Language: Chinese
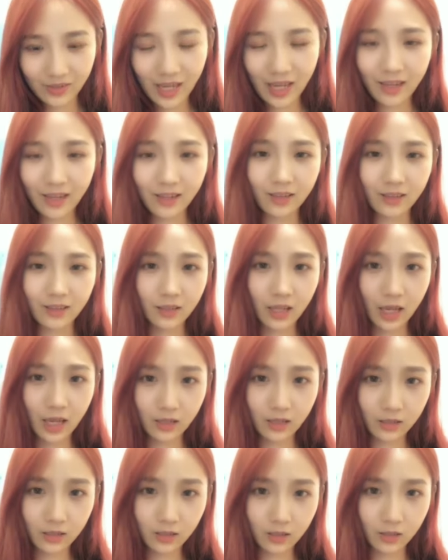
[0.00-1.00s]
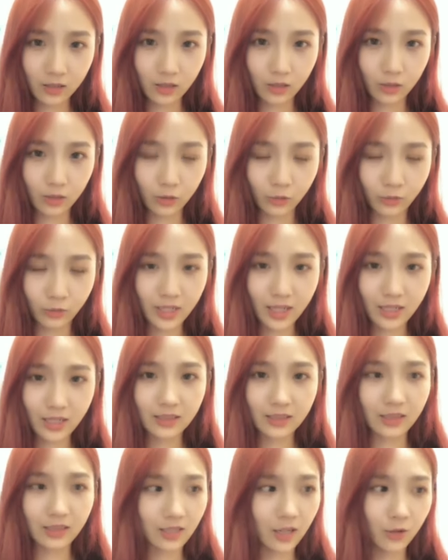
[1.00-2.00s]
开个开个农家
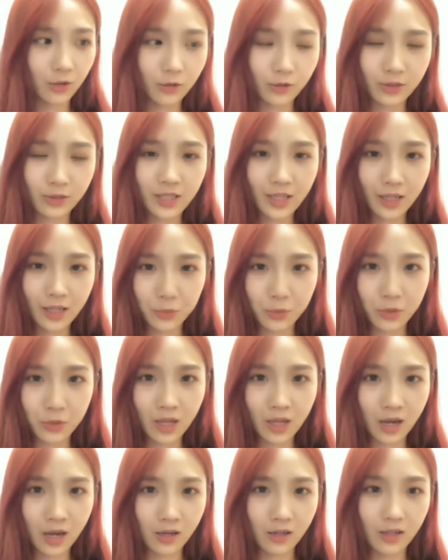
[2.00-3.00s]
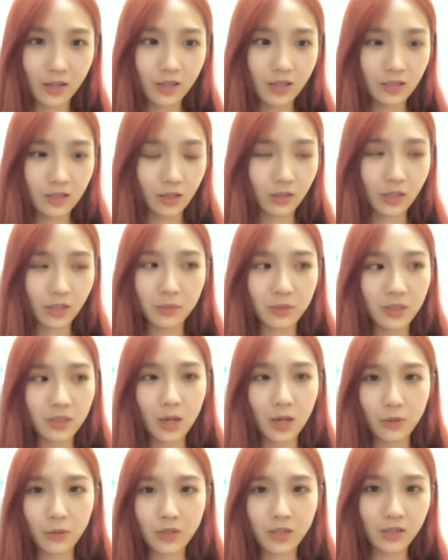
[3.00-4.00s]
乐，然后建个鱼塘，然后你们
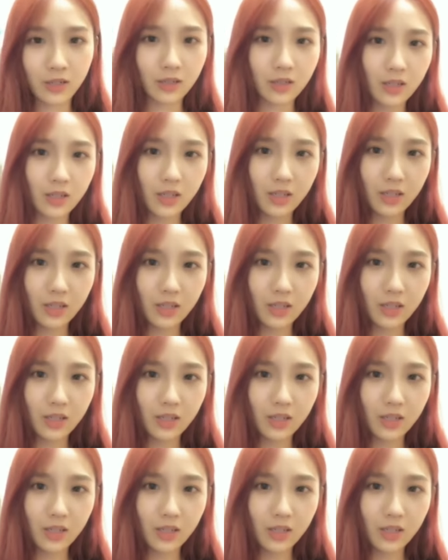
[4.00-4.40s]
来我这儿